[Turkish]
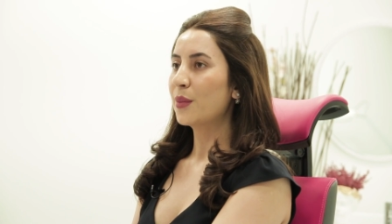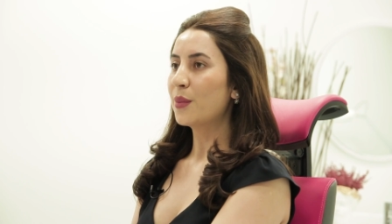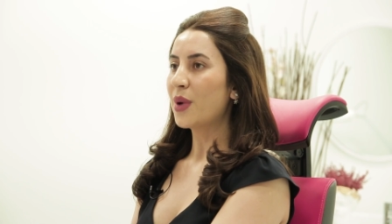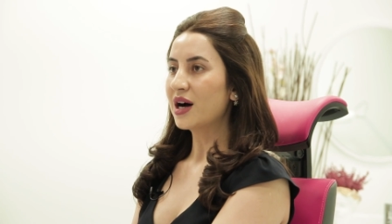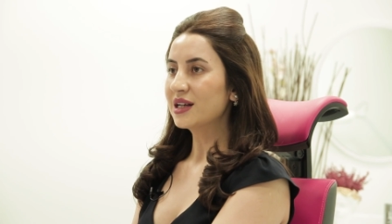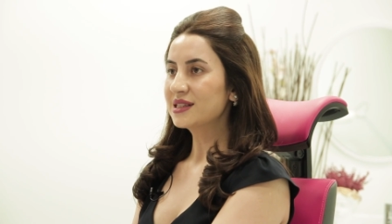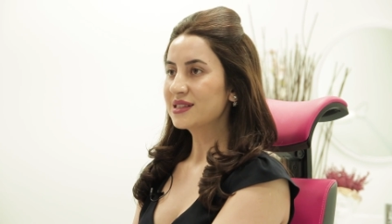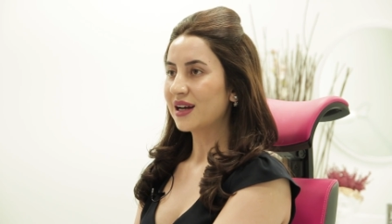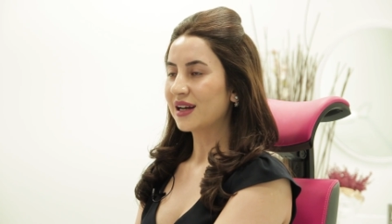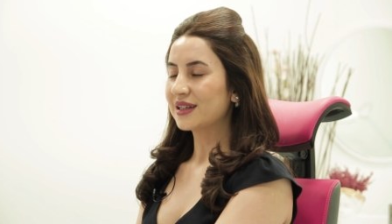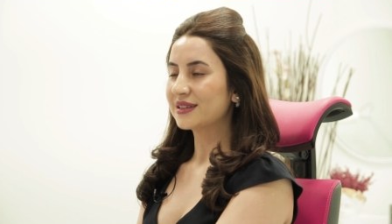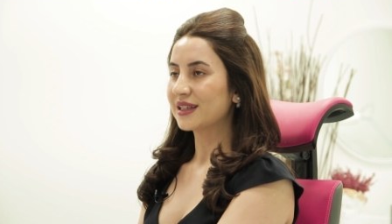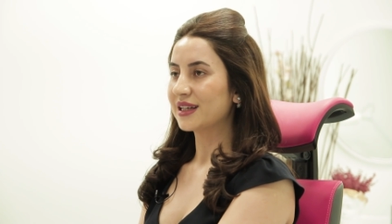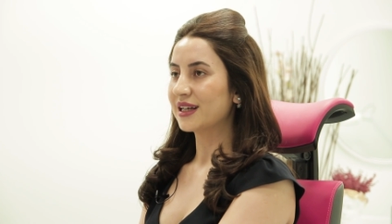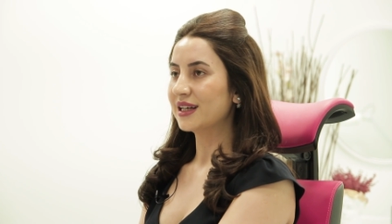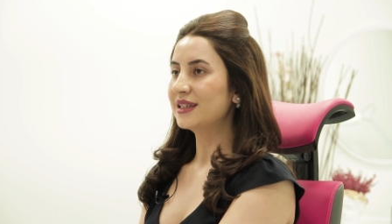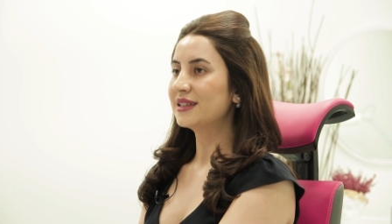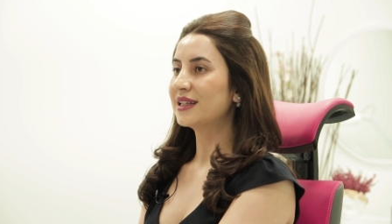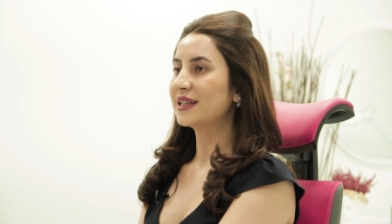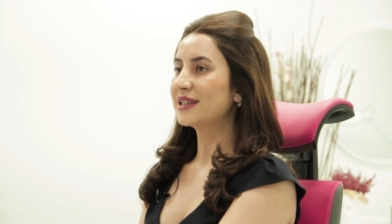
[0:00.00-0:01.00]
Bazen
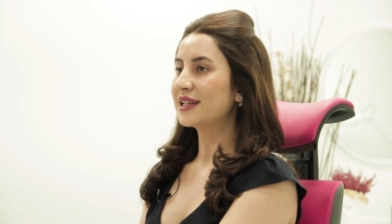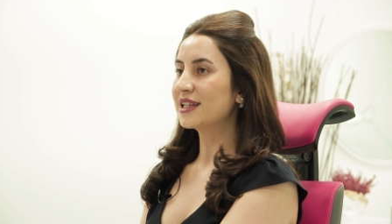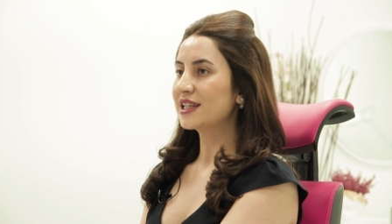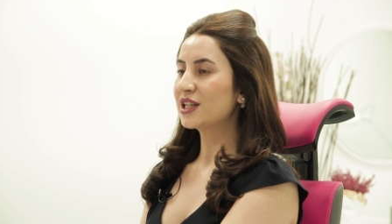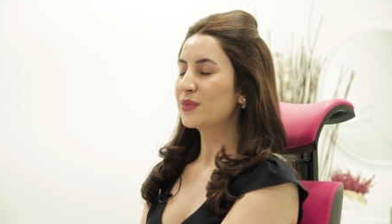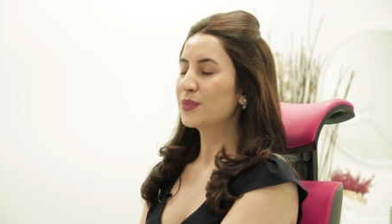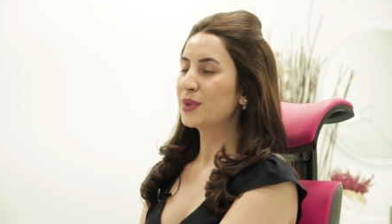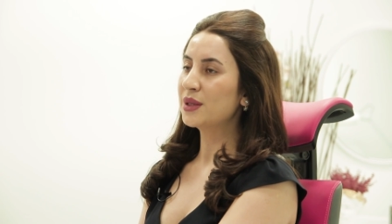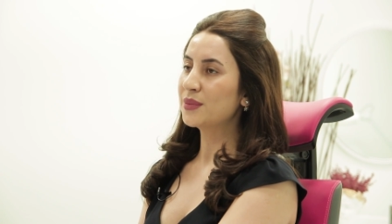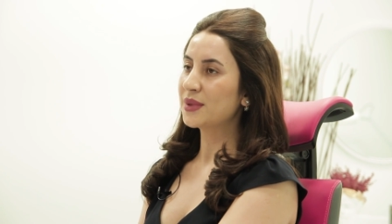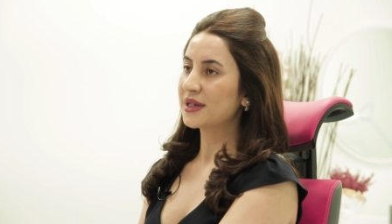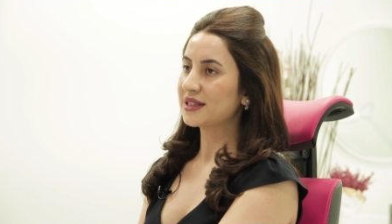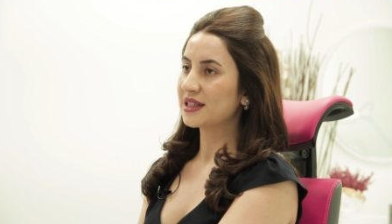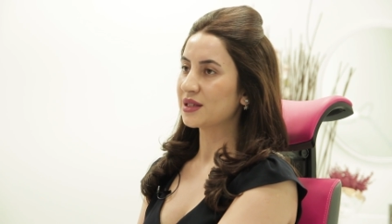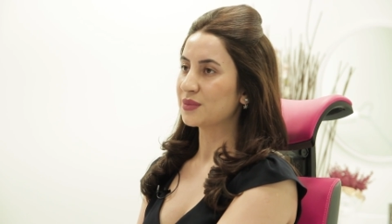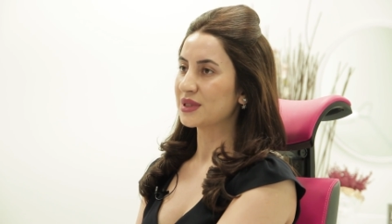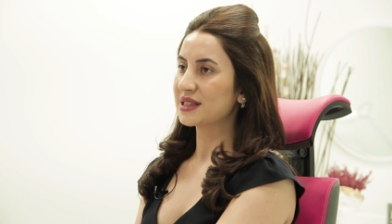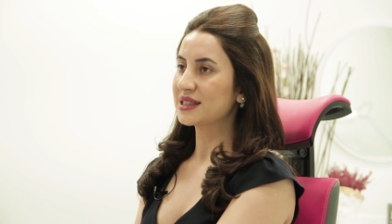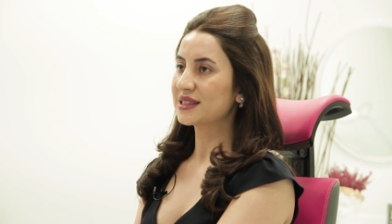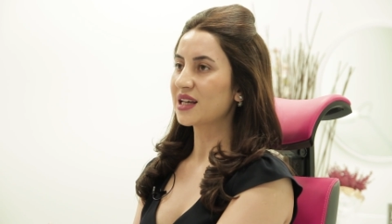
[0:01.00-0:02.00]
de nedenini
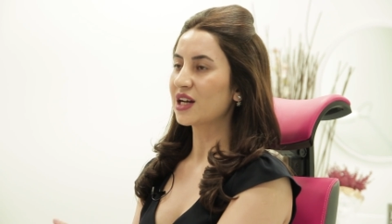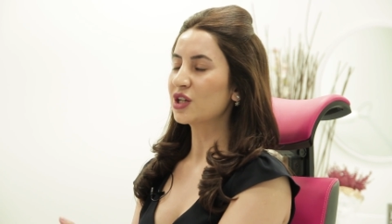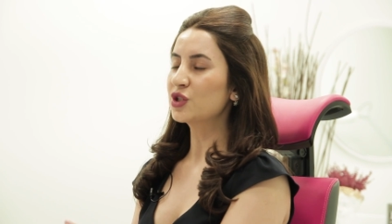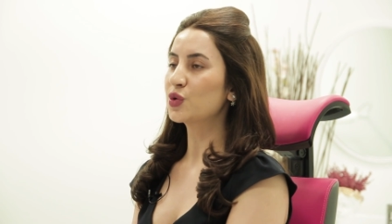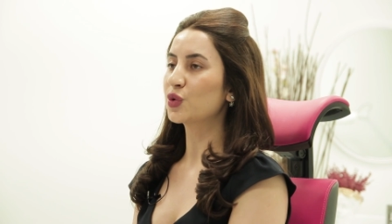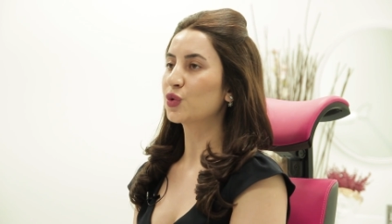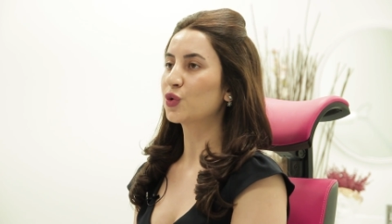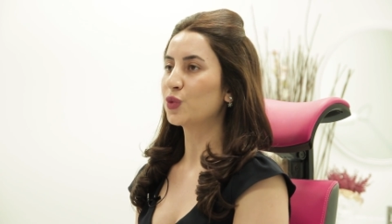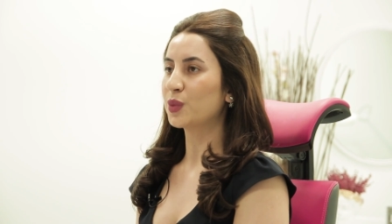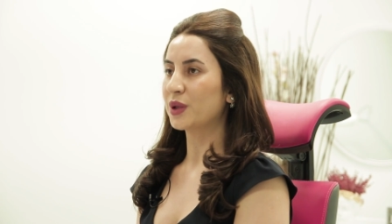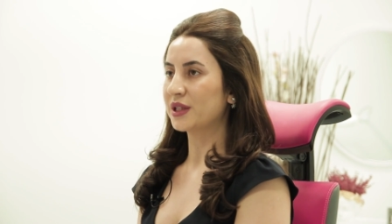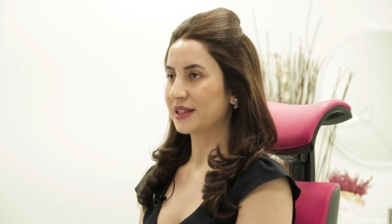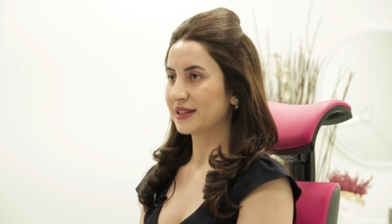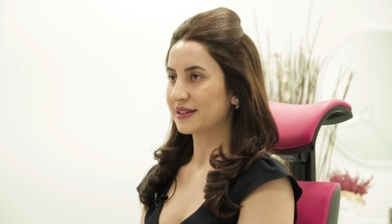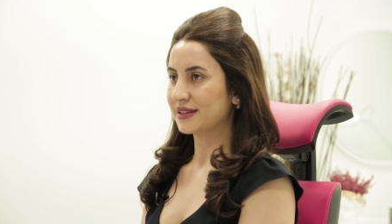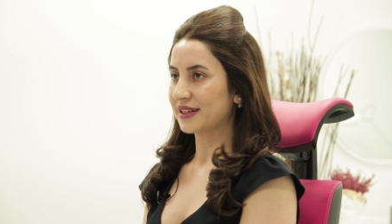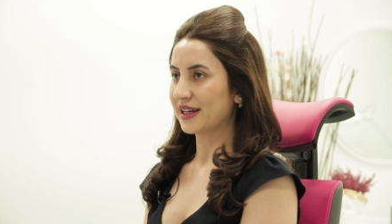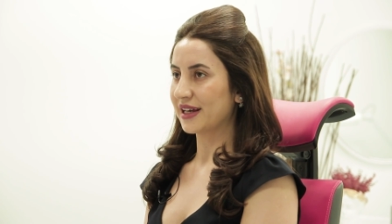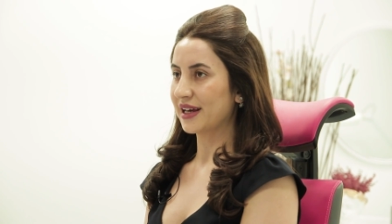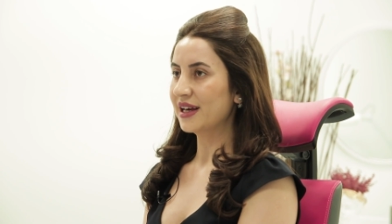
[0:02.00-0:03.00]
bilmediğimiz saç
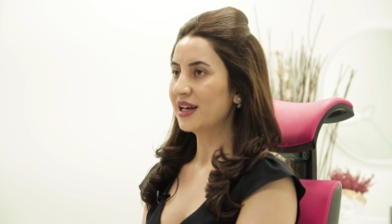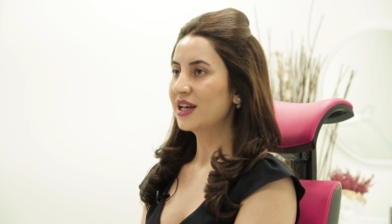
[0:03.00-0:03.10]
dökülmelerinde